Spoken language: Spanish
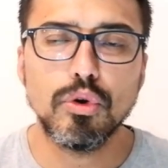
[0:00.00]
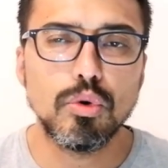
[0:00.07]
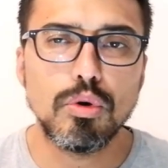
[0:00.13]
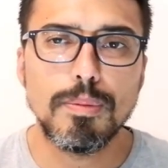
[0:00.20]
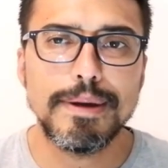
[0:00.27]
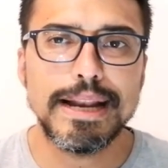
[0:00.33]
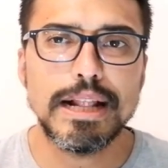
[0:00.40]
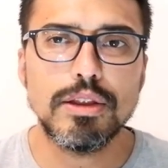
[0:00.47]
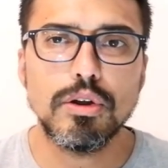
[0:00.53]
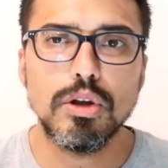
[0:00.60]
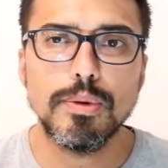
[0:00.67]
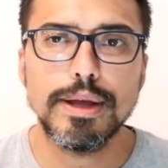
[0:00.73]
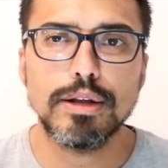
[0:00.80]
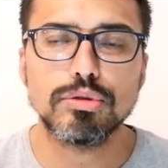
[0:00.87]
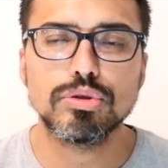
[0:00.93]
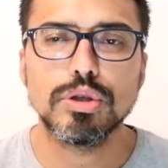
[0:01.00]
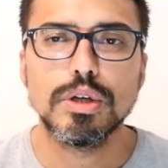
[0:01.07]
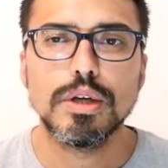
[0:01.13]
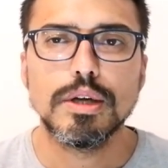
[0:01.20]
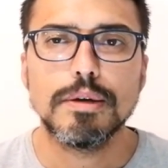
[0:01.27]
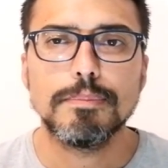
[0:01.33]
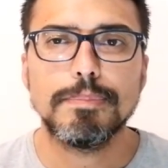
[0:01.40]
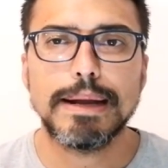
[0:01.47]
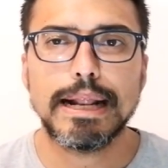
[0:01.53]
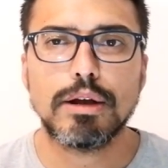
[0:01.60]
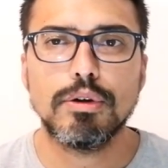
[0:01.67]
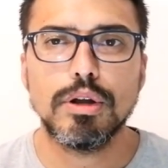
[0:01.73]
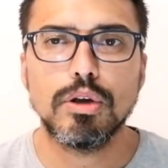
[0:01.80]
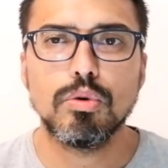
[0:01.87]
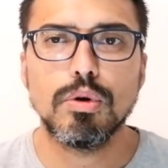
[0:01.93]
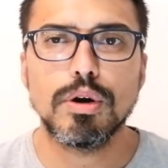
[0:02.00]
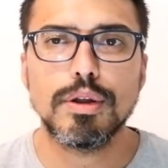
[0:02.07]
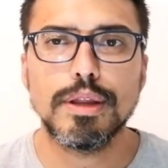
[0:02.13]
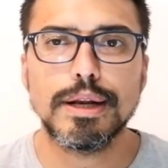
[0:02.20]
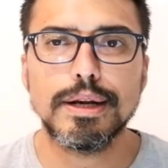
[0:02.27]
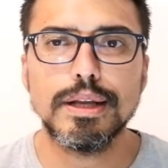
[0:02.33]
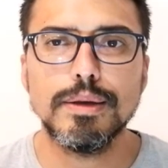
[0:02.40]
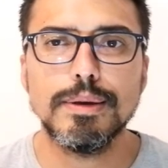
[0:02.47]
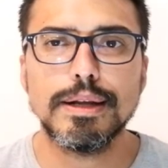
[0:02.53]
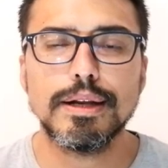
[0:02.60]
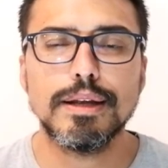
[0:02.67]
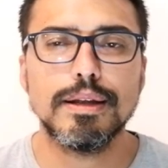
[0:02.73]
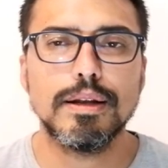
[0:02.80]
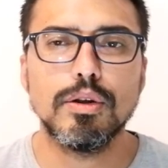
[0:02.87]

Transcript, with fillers: no hubo penal de Oliveros para con el jugador de River,